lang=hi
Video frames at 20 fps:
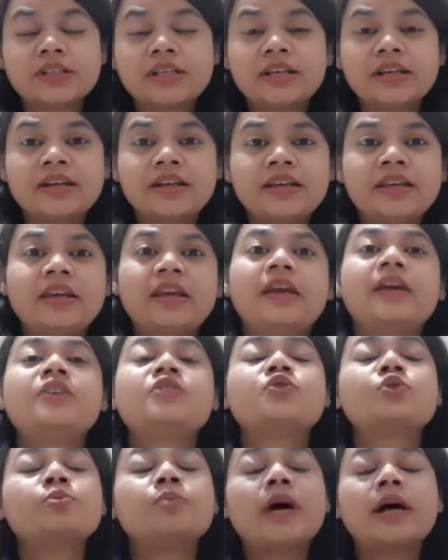की गई हैं
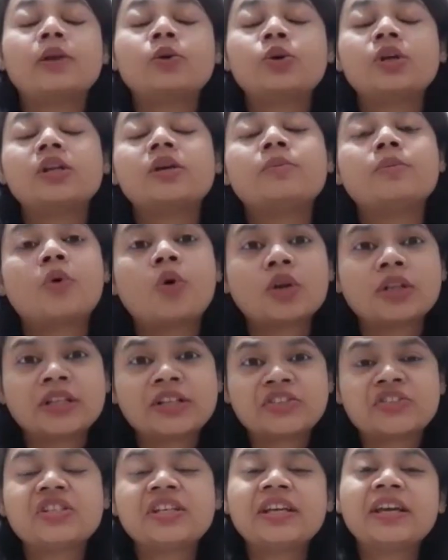जो बालों के लिए बहुत
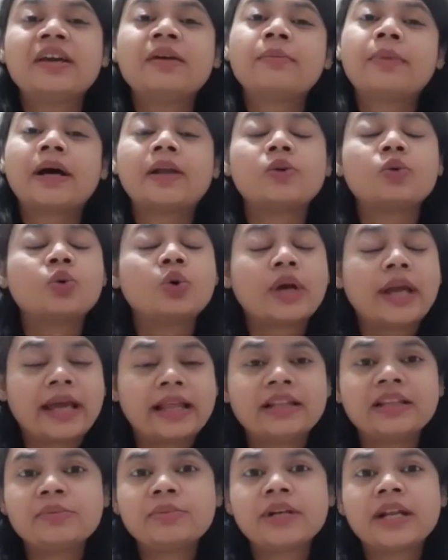अच्छी हैं बालों को
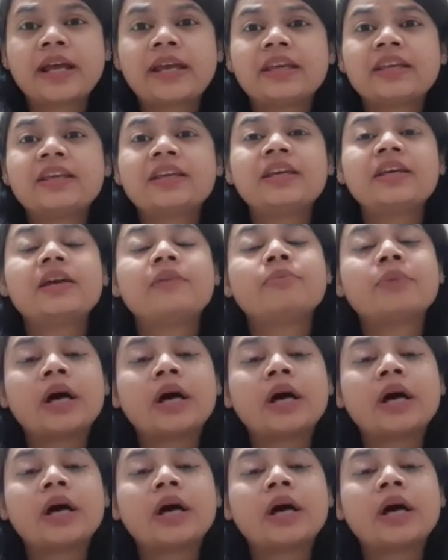हेल्दी बनाएंगी